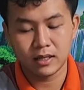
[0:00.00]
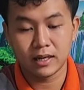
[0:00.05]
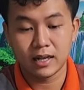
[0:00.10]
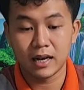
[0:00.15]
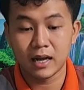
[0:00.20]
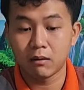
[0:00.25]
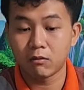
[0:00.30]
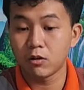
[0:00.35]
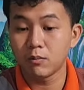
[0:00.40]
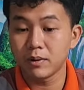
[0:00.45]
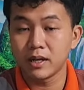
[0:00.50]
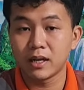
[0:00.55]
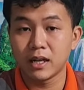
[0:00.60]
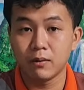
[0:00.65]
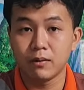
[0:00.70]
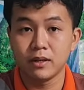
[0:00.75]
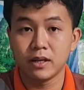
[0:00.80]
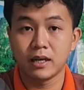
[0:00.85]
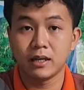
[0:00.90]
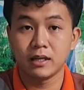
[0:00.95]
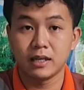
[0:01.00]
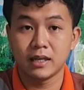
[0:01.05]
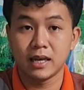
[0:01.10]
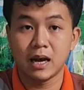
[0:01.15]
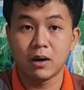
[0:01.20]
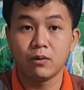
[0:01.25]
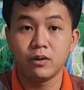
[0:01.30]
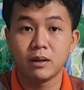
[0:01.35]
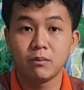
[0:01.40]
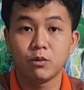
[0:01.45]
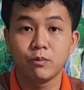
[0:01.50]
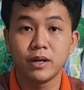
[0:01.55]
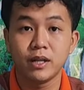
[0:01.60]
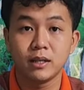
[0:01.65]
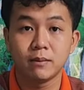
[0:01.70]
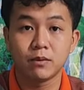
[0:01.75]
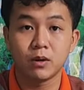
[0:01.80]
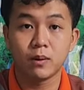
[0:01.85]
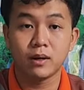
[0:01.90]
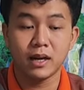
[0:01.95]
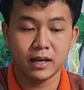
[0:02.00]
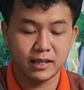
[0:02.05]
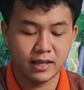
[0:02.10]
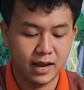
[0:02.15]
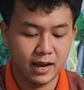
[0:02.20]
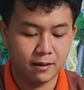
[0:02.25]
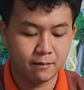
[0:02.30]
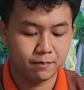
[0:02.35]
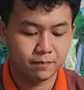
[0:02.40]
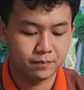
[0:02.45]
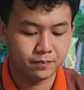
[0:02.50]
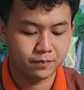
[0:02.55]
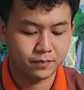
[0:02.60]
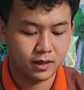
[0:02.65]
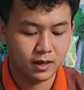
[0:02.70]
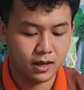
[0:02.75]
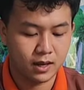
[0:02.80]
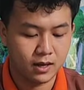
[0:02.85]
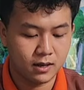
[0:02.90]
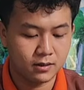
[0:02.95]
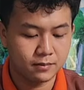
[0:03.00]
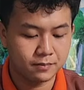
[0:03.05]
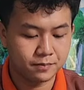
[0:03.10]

Giờ này là không có pin ha quý vị, nhà quý vị mua pin dùm cho Quốc Thành nha. Đó.